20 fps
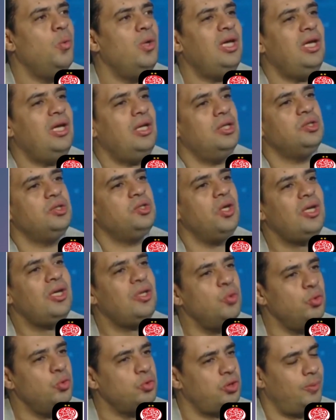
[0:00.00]

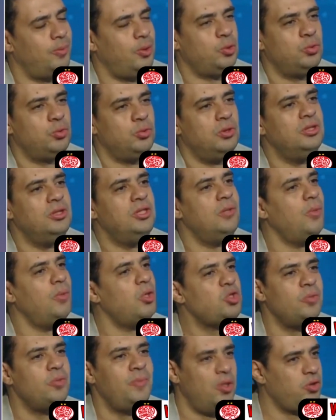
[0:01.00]
وادراك نقطه برضو ان
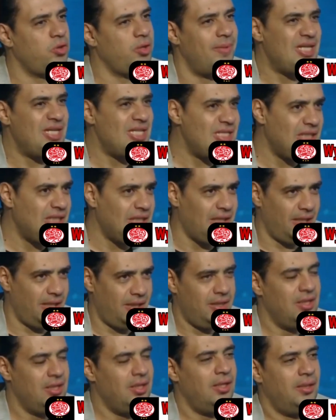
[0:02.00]
الماتش 180
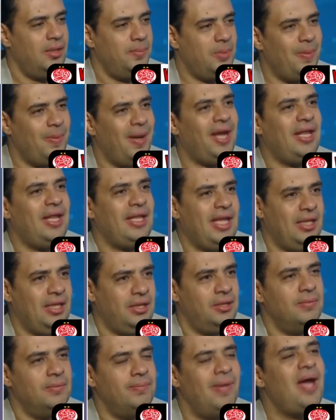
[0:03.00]
دقيقه بمعنى
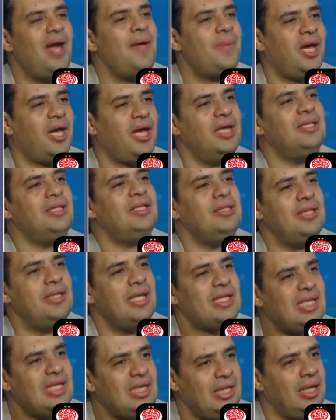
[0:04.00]
تاني مهما كانت
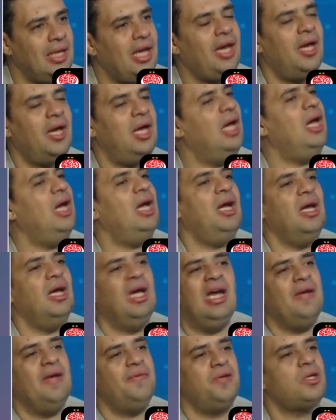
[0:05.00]
النتيجة
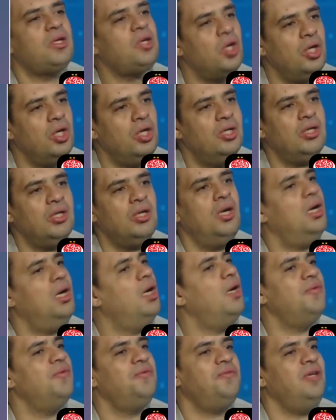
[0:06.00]
آه، في
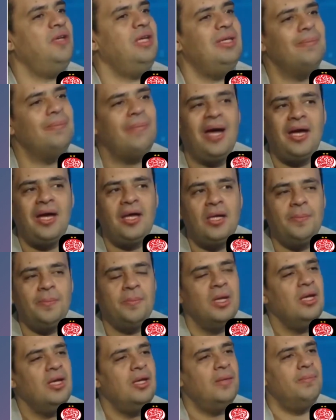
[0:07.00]
القاهرة في
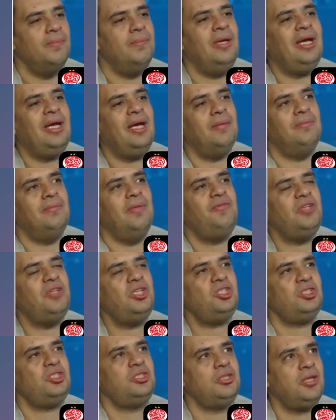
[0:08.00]
المغرب ما
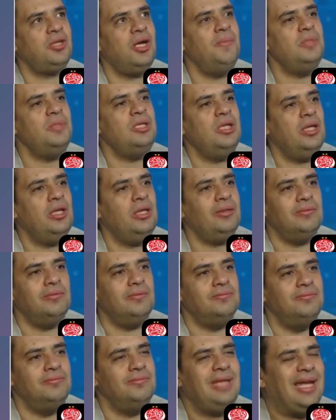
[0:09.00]
فيش رمي
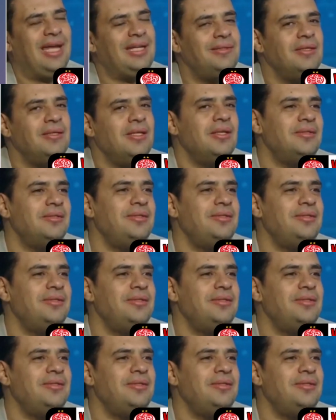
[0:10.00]
يعني